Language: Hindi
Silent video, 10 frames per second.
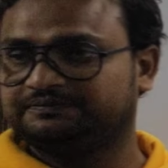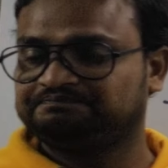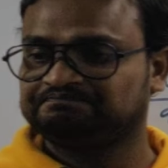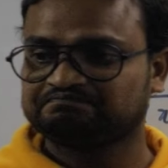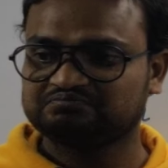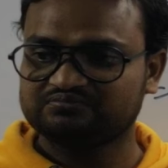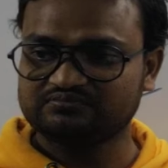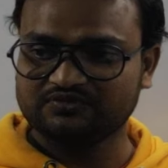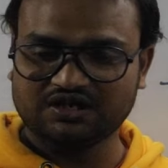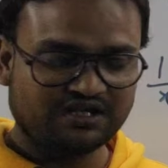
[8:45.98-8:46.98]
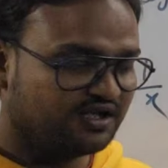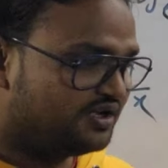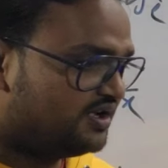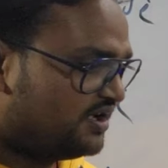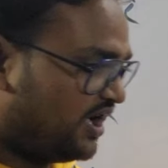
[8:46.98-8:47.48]
है
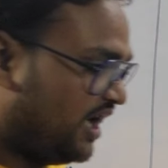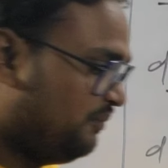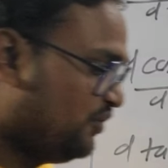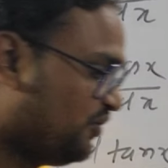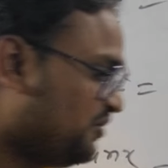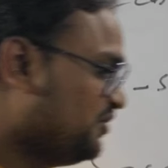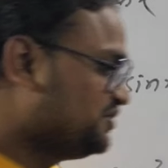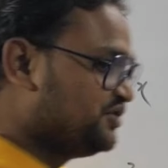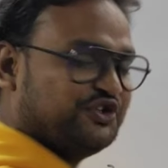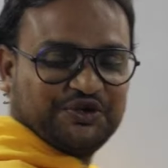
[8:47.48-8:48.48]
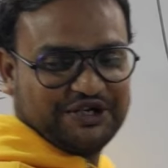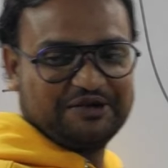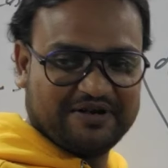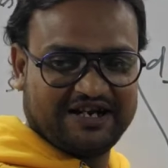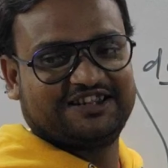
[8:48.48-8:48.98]
आप लोग रोज़
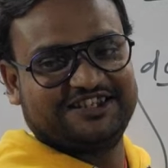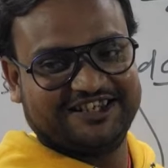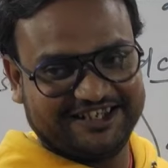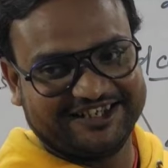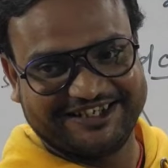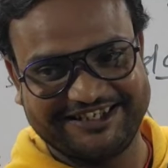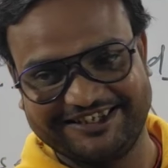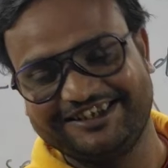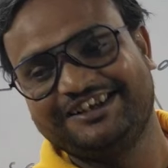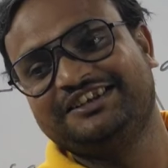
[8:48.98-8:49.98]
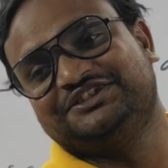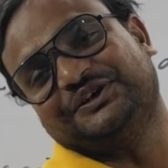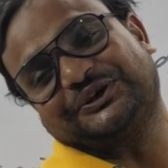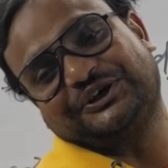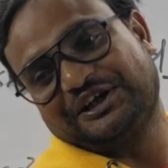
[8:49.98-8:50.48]
रूटीन बनाती है ना
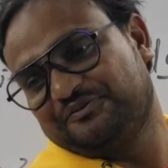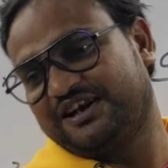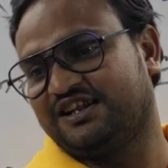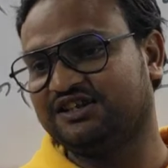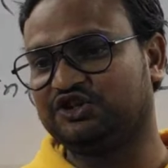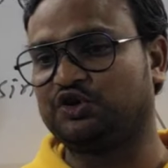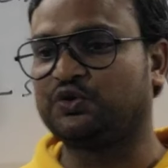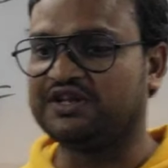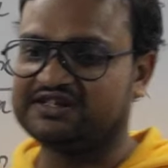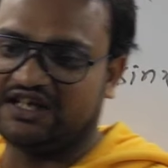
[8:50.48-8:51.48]
जब रूटीन बनाते हैं तो रूटीन